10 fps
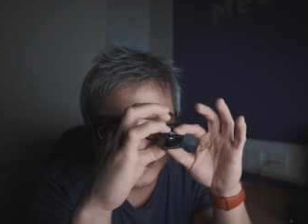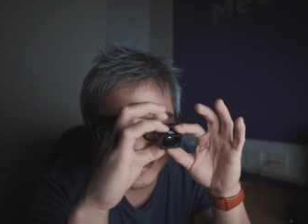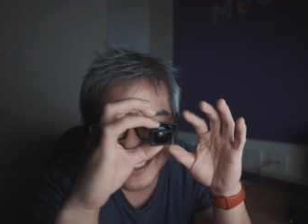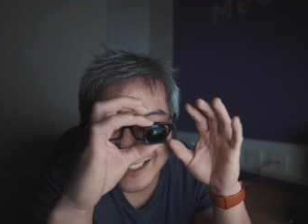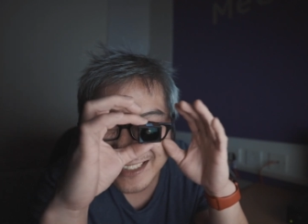
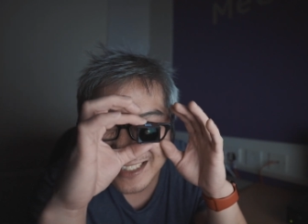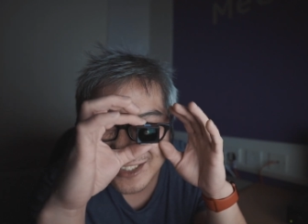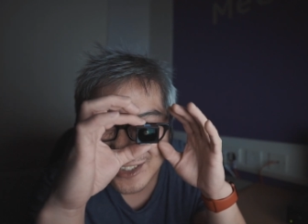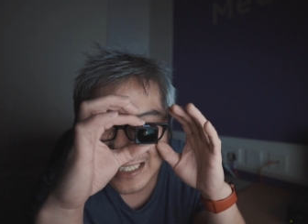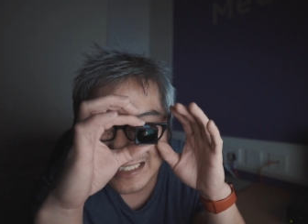的确是
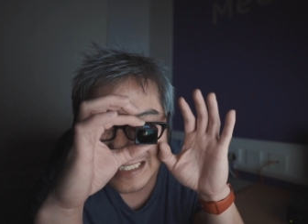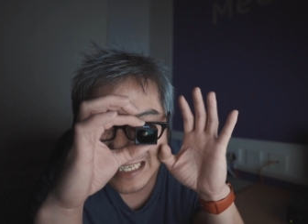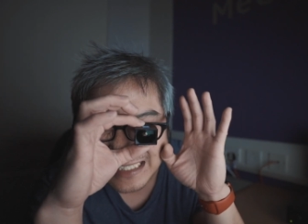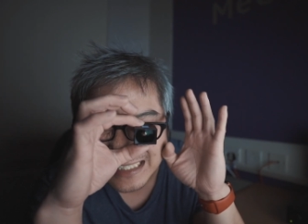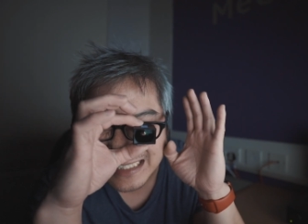很爽，而且
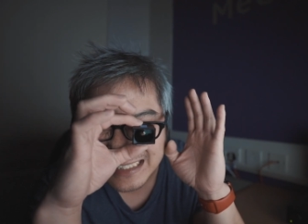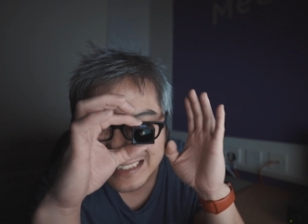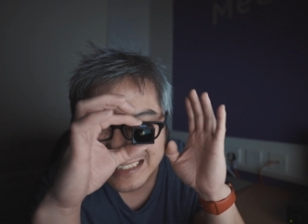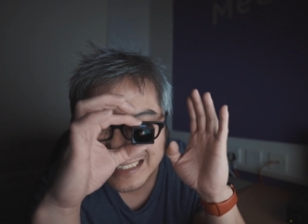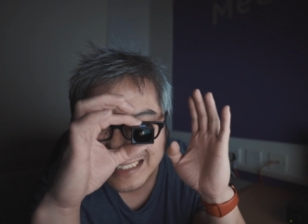它的
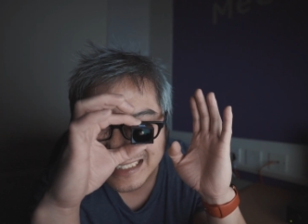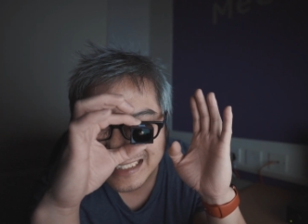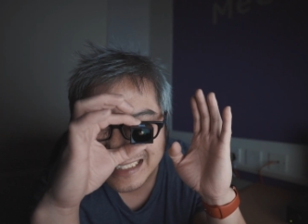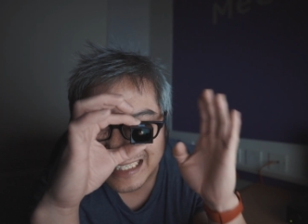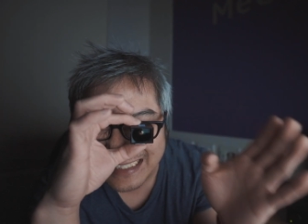
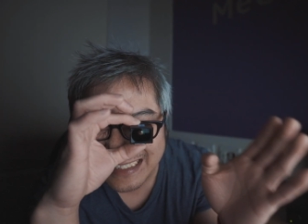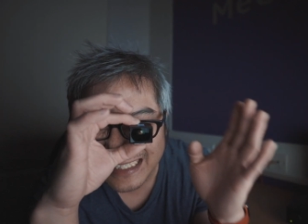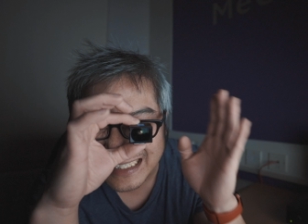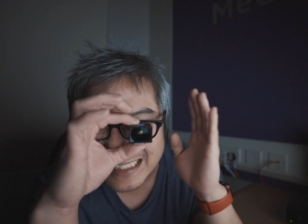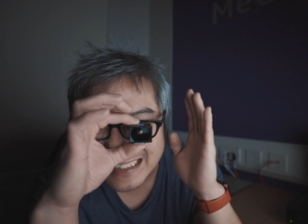颜
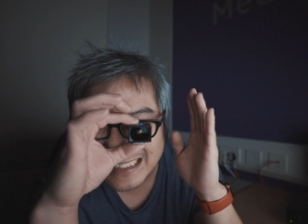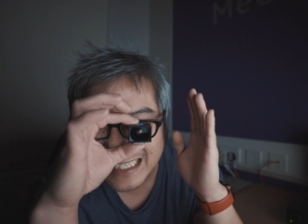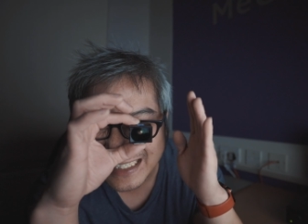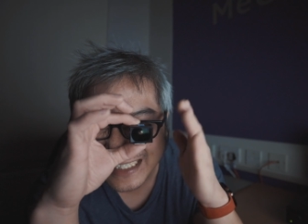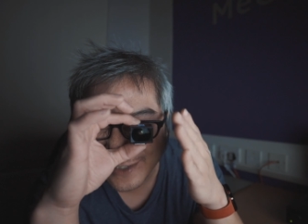色、
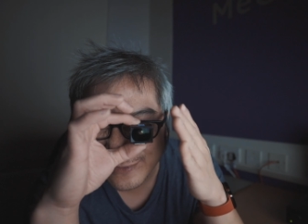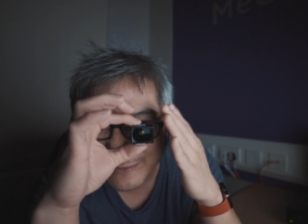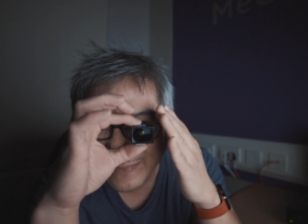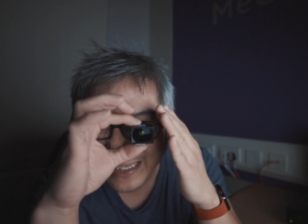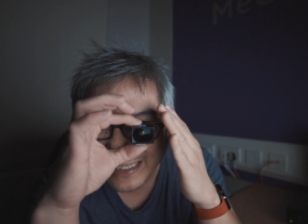它的各
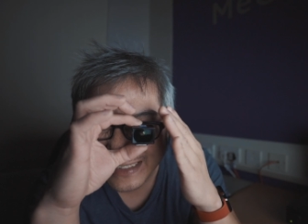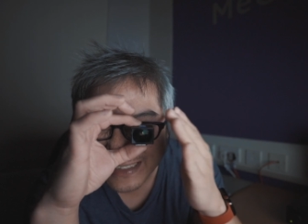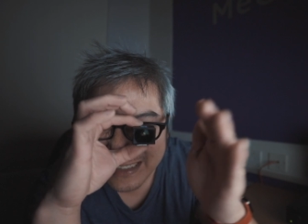方面，